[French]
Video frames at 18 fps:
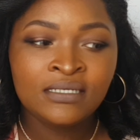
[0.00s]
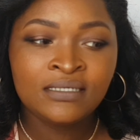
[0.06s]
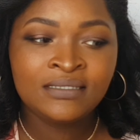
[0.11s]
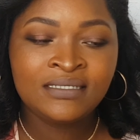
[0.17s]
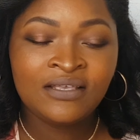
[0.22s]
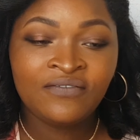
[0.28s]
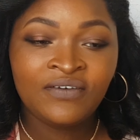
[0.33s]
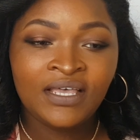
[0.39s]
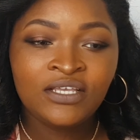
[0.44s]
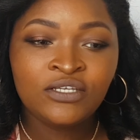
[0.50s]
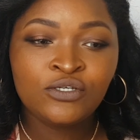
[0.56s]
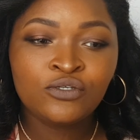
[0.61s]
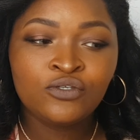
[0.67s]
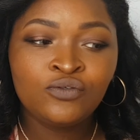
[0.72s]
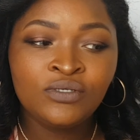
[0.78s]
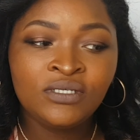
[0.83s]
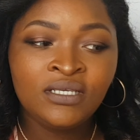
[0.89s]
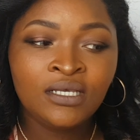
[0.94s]
c'est vrai que je
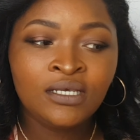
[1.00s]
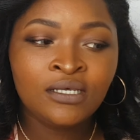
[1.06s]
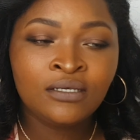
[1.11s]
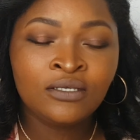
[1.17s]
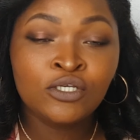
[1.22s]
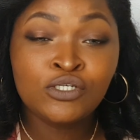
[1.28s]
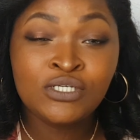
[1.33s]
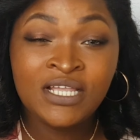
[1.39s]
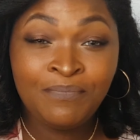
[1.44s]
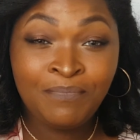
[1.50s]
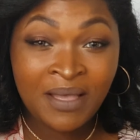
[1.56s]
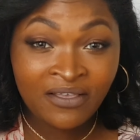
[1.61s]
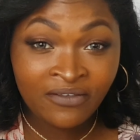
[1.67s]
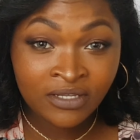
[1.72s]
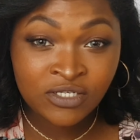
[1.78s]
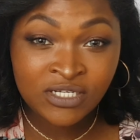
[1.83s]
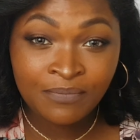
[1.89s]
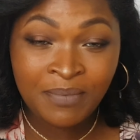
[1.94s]
suis. Je n'ai
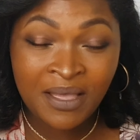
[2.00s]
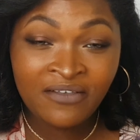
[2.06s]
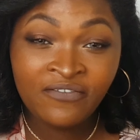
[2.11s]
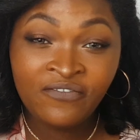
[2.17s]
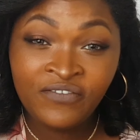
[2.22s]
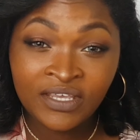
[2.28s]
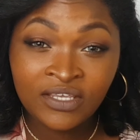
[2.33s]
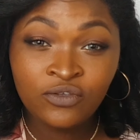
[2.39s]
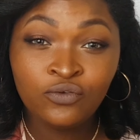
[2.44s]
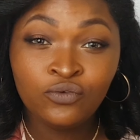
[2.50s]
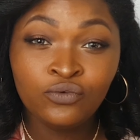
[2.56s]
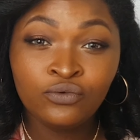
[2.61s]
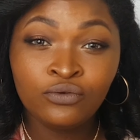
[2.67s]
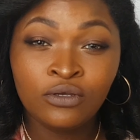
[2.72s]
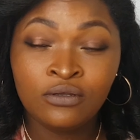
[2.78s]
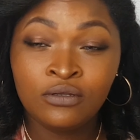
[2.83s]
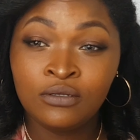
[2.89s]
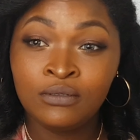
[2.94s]
pas, j'ai pas
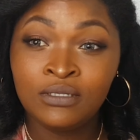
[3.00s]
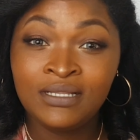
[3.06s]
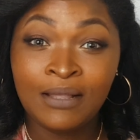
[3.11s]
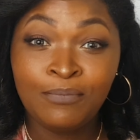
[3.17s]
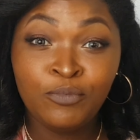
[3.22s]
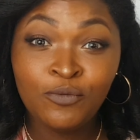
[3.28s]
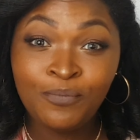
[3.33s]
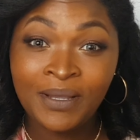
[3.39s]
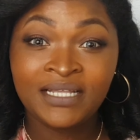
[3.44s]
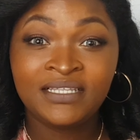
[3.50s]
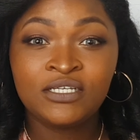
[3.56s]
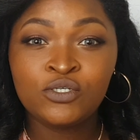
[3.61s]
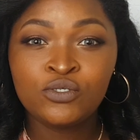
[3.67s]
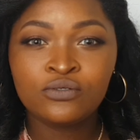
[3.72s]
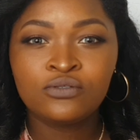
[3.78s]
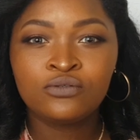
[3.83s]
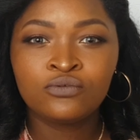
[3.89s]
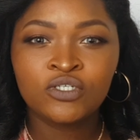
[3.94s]
vécu euh, la plupart des
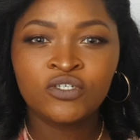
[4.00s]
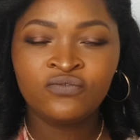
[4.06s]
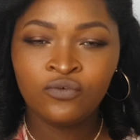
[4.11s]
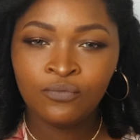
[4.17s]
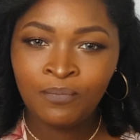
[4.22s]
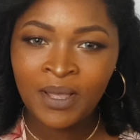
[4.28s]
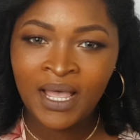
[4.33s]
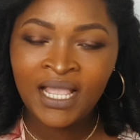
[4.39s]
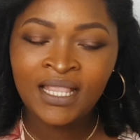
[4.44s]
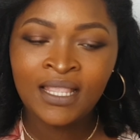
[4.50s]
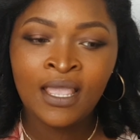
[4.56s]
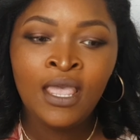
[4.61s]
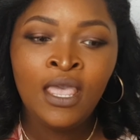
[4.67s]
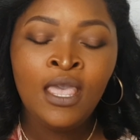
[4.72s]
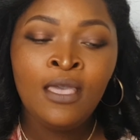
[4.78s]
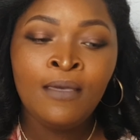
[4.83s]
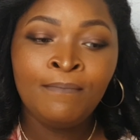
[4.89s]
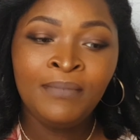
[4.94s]
choses dont je vous parle,
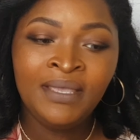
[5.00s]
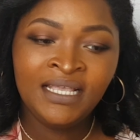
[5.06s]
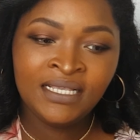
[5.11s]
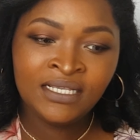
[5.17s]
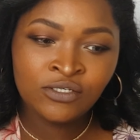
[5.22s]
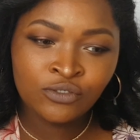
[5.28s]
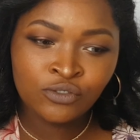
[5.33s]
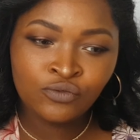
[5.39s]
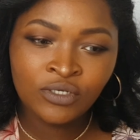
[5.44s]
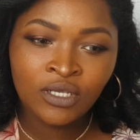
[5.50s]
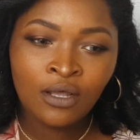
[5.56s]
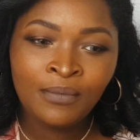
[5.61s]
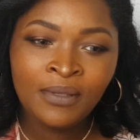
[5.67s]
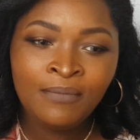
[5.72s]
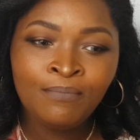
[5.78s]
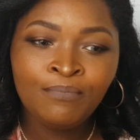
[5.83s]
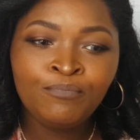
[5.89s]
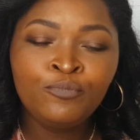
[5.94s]
mais je suis quand
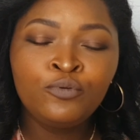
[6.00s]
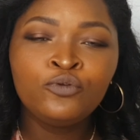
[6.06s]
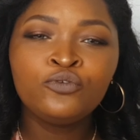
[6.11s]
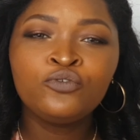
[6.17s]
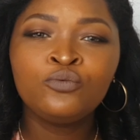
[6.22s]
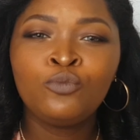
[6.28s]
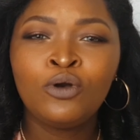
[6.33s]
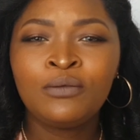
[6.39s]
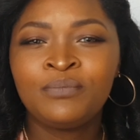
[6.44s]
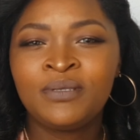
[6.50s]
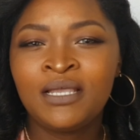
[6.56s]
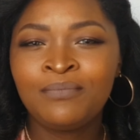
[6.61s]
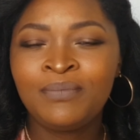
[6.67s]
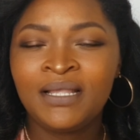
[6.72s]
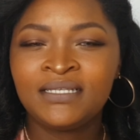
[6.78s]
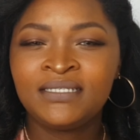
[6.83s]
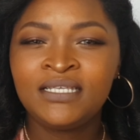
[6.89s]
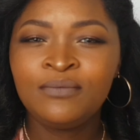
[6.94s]
même plus ou moins bien
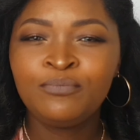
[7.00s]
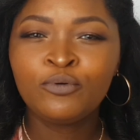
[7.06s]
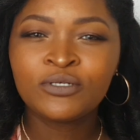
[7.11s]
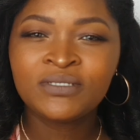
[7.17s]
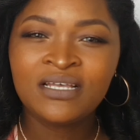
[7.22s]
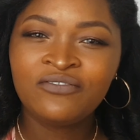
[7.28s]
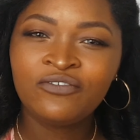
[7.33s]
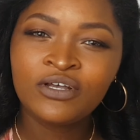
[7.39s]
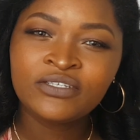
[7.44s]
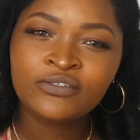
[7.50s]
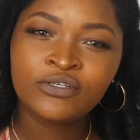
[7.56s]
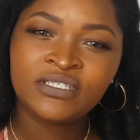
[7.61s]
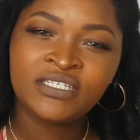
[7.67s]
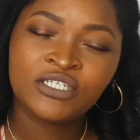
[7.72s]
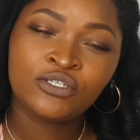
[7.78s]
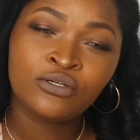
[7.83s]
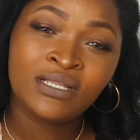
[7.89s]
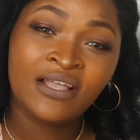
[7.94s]
placée pour savoir ce que
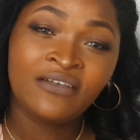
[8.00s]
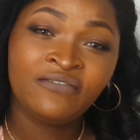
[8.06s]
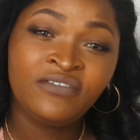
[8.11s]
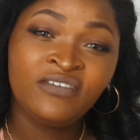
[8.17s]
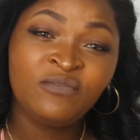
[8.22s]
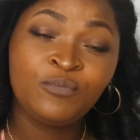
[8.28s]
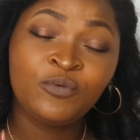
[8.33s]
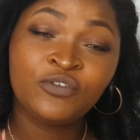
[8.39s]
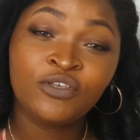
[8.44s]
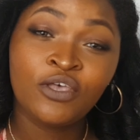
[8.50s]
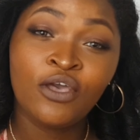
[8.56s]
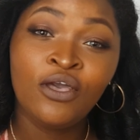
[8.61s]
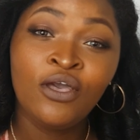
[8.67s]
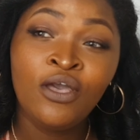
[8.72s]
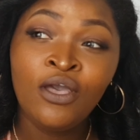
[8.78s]
ces gens-là vivent, puisque